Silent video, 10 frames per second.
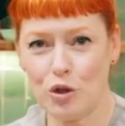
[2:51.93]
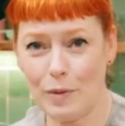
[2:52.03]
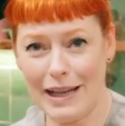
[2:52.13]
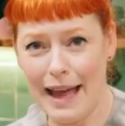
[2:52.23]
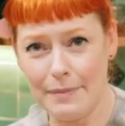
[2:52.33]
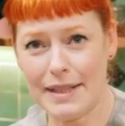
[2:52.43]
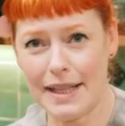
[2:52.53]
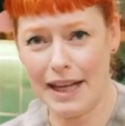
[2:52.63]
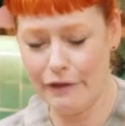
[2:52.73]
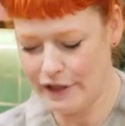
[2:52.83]
So ein klein
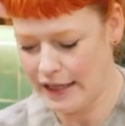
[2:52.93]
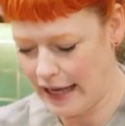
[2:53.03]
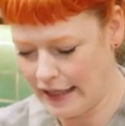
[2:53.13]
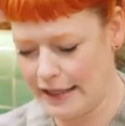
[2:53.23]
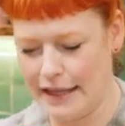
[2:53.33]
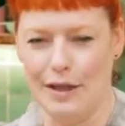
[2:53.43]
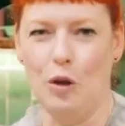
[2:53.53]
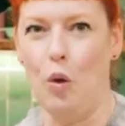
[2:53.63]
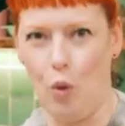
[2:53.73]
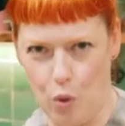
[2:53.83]
bisschen Hefeteig ist jetzt ein
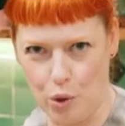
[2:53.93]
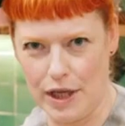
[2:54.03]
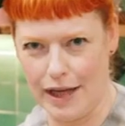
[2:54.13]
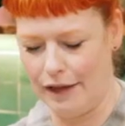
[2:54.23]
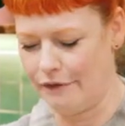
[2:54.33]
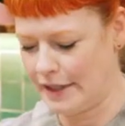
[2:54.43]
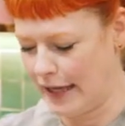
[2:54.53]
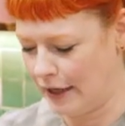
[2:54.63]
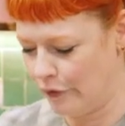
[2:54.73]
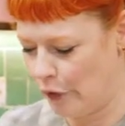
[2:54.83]
großer
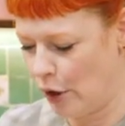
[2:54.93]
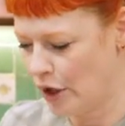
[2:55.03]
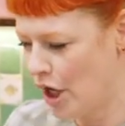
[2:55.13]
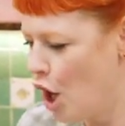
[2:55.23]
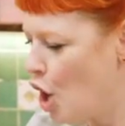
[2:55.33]
Hefeteig geworden.